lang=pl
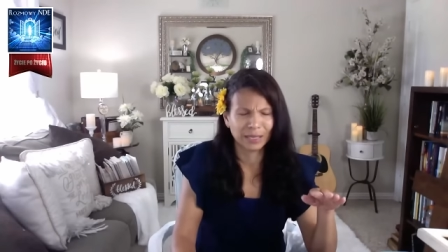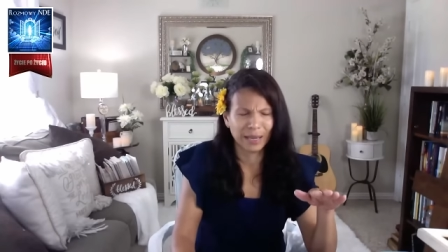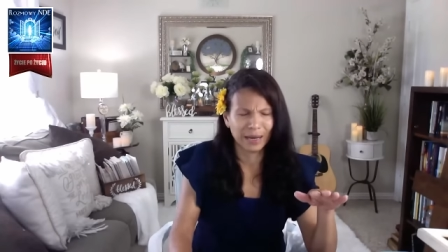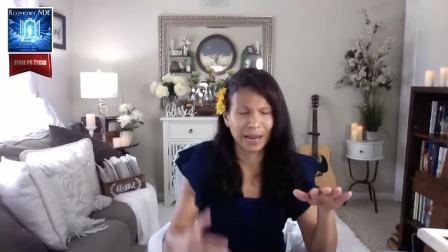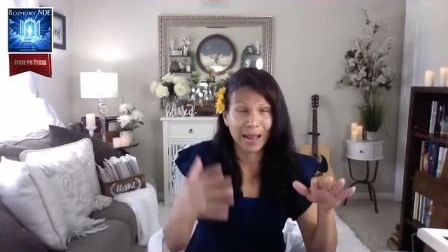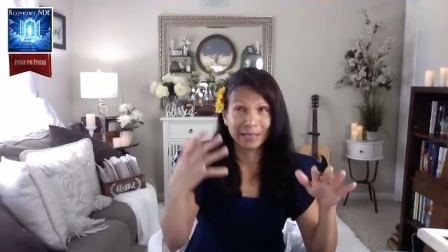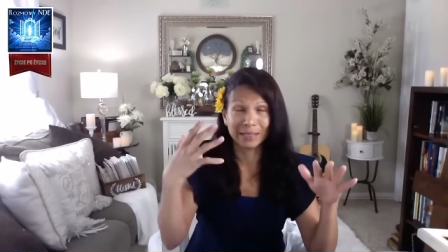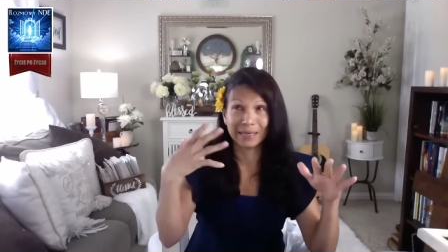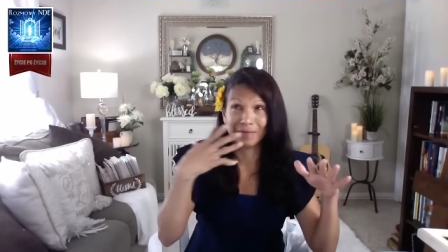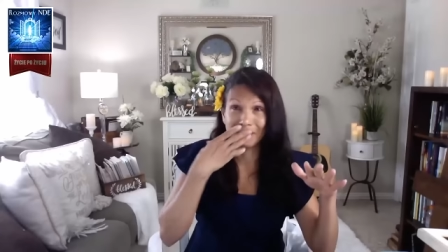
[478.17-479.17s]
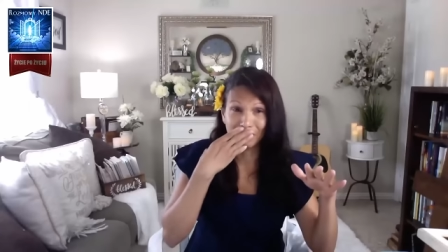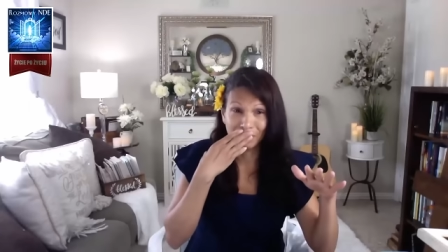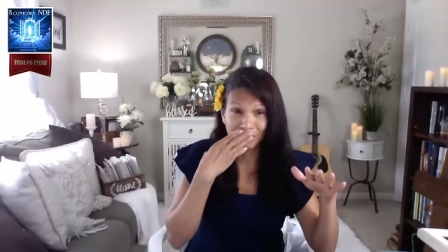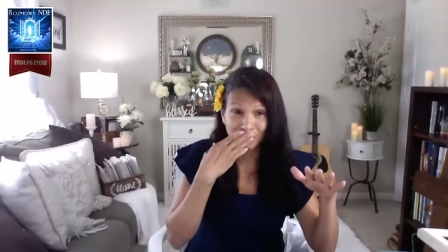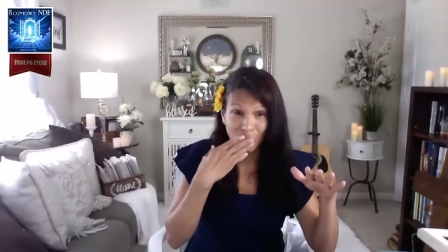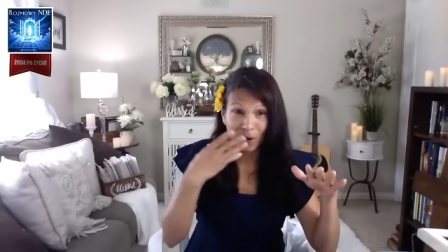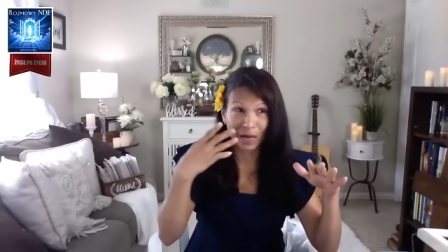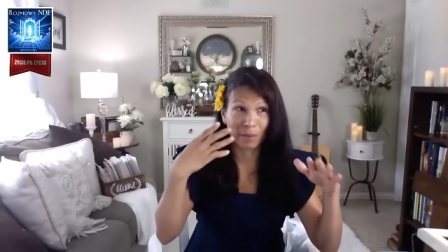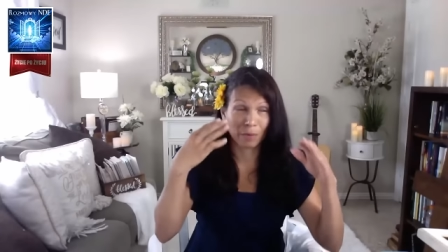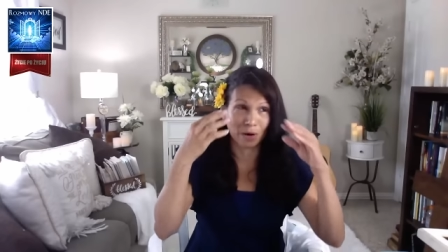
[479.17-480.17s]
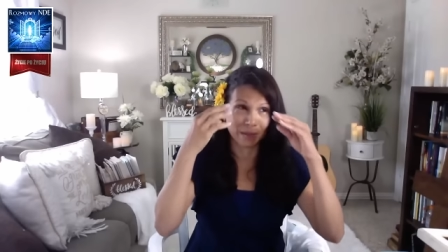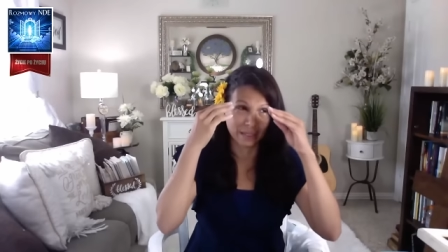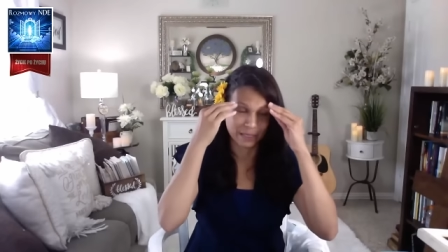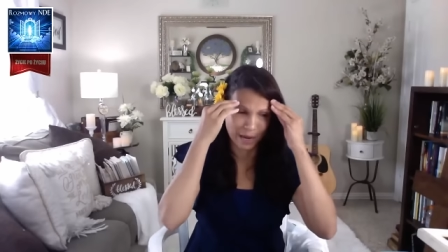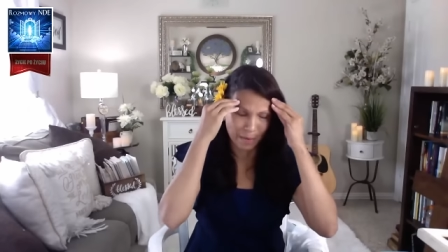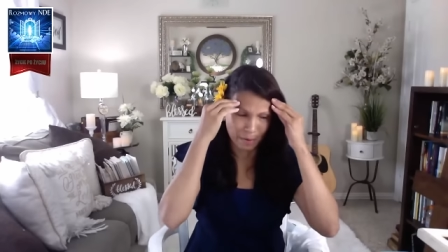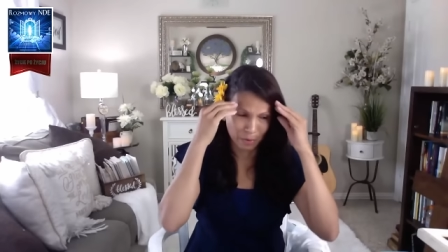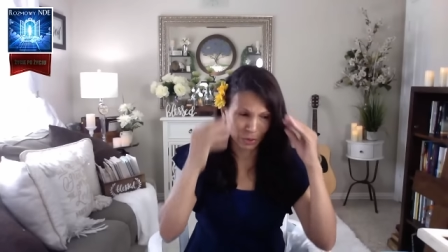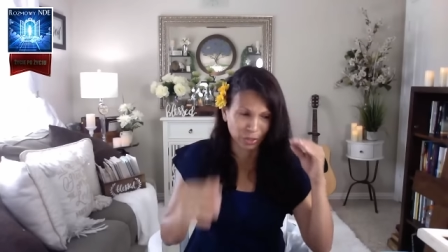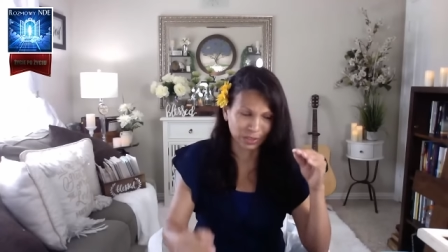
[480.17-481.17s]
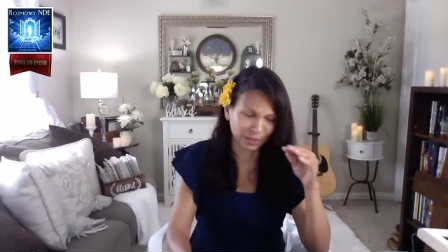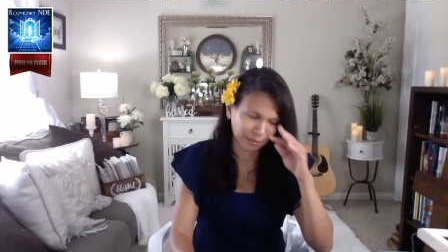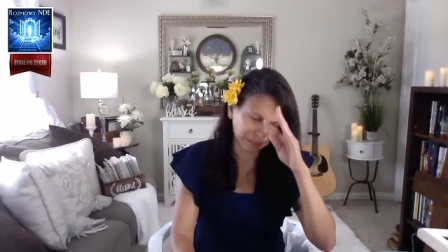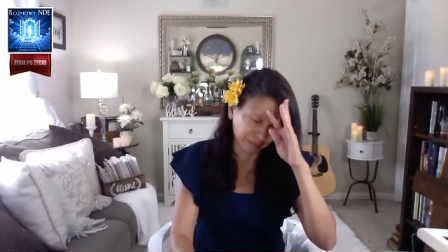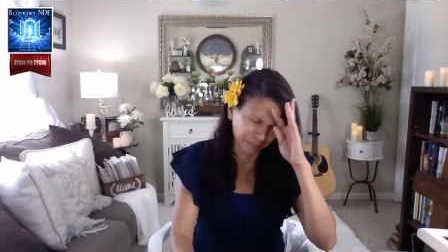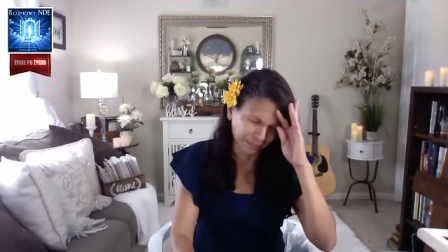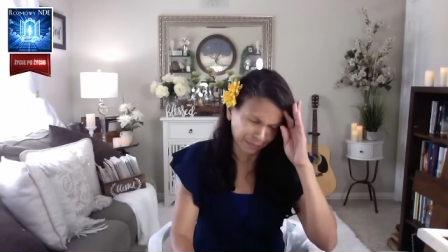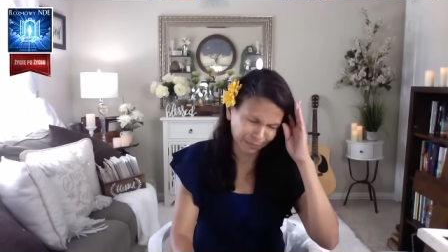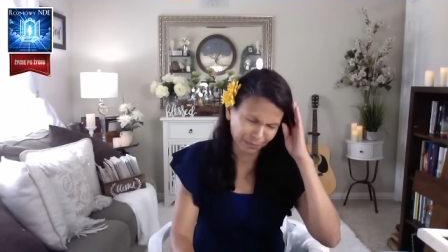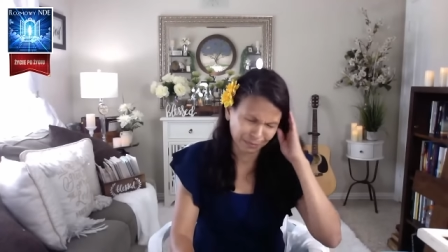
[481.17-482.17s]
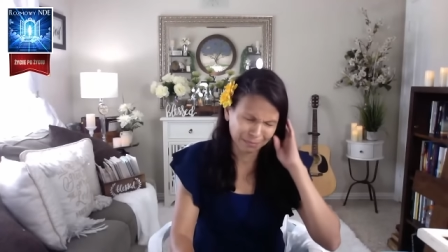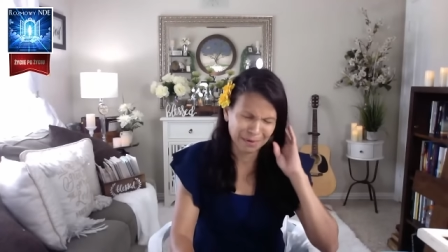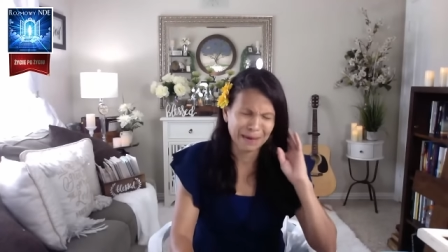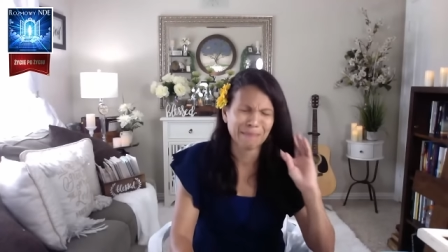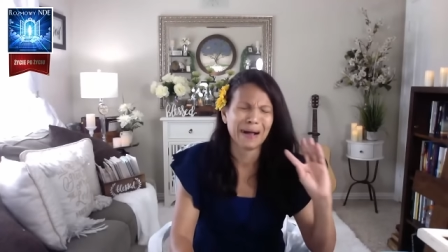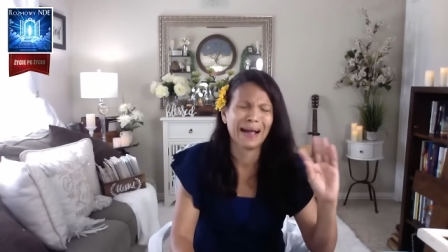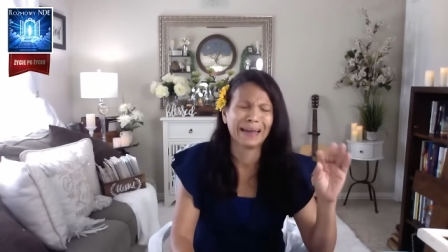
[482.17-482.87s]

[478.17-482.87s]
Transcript: a ja właśnie powiedziałam, w tym czasie to nawet już nie mogłam mówić, to tylko było w